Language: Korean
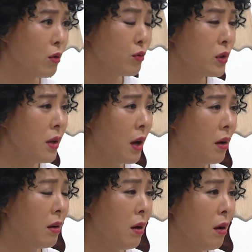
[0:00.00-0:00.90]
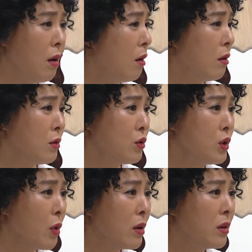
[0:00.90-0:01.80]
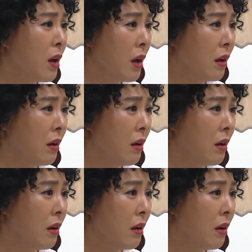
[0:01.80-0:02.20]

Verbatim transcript: 수잖아. 수지 왜 그래?